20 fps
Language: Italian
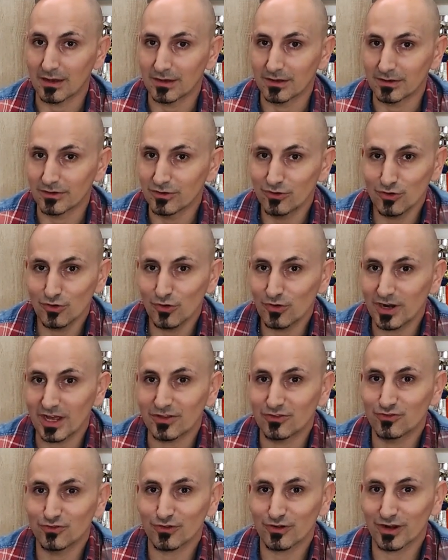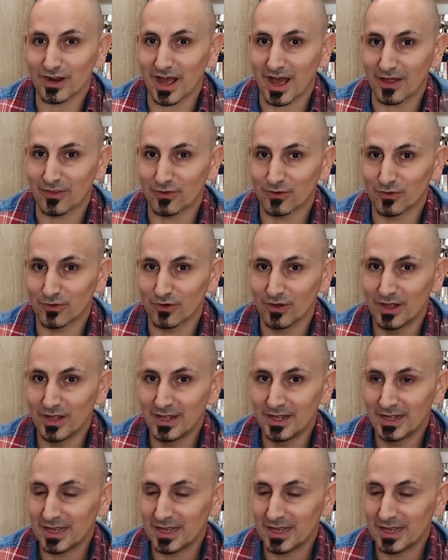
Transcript: non aggiornato